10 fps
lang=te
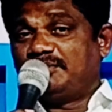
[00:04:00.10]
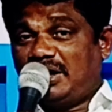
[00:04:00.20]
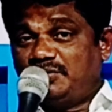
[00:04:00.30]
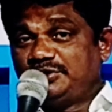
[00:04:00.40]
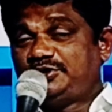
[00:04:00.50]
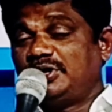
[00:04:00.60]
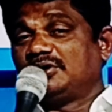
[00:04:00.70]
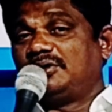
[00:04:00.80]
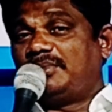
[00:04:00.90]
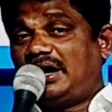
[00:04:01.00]
మా
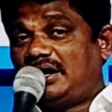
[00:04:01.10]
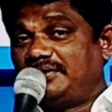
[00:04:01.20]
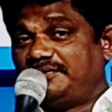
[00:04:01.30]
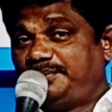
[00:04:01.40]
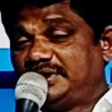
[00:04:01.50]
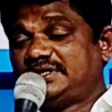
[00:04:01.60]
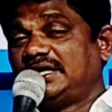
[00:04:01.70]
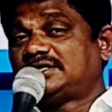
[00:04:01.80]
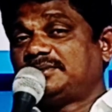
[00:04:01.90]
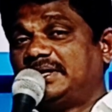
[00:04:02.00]
ఉద్యోగం మా
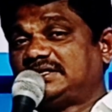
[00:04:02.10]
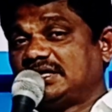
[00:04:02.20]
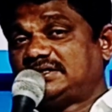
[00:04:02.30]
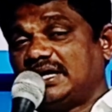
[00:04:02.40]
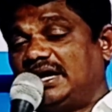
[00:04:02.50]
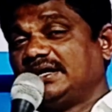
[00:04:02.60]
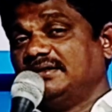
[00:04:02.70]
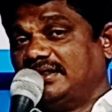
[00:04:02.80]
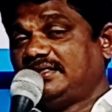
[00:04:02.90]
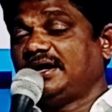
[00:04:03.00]
బిజినెస్ మంచిగా
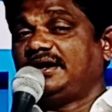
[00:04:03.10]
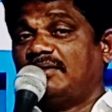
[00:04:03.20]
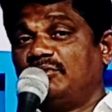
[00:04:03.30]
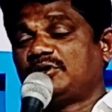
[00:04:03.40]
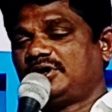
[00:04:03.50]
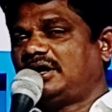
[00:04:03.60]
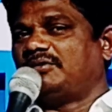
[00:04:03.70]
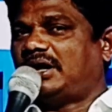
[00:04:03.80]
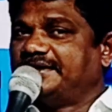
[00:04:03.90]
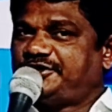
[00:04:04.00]
సాగింది అందుకే నమ్ముకున్నాం
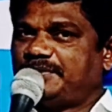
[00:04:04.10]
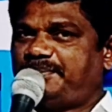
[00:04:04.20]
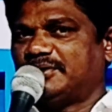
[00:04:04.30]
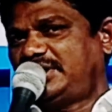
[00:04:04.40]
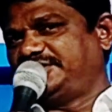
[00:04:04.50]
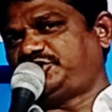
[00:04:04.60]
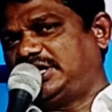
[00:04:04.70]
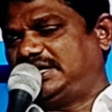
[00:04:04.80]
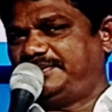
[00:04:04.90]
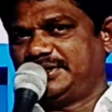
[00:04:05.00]
అని చెప్పేవాళ్ళు
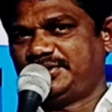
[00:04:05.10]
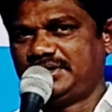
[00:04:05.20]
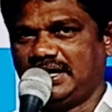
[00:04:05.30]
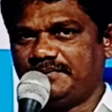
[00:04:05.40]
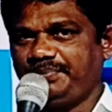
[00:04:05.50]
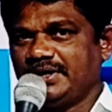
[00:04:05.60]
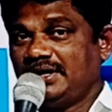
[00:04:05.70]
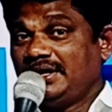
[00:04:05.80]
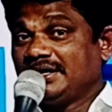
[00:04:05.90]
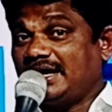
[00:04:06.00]
చాలామంది ఉన్నారు
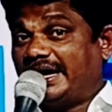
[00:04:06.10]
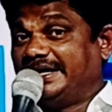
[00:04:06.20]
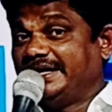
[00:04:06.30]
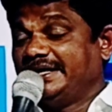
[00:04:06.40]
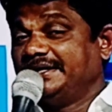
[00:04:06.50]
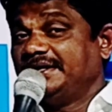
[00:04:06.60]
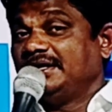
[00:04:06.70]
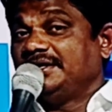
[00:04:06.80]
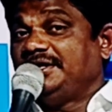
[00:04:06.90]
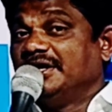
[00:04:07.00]
కానీ
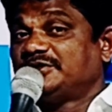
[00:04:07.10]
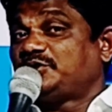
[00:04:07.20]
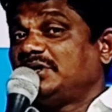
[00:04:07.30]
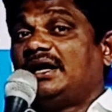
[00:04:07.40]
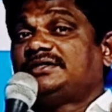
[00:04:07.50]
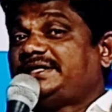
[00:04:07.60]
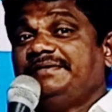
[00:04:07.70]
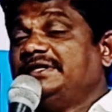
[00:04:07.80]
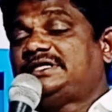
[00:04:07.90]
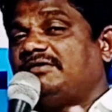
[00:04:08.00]
యేసులా
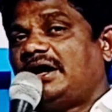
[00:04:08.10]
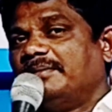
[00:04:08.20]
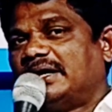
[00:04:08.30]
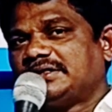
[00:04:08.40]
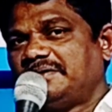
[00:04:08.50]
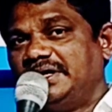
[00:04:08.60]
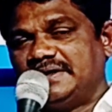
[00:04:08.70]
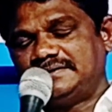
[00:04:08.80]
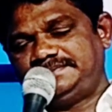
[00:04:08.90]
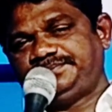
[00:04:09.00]
జీవించే వాళ్ళు మాత్రం
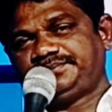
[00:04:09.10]
లేరు